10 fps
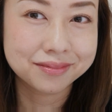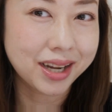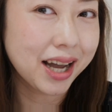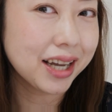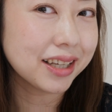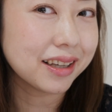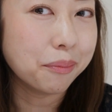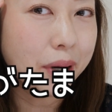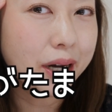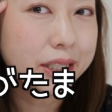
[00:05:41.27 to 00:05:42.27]
はい。
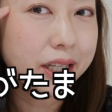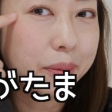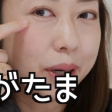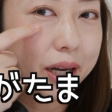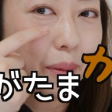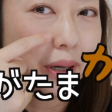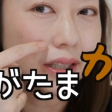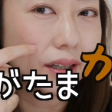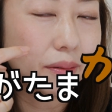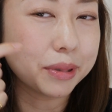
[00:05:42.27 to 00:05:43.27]
まがたまがま、
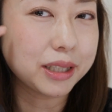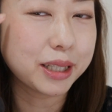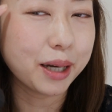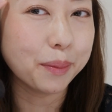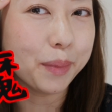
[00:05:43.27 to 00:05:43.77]
ま、じゃ、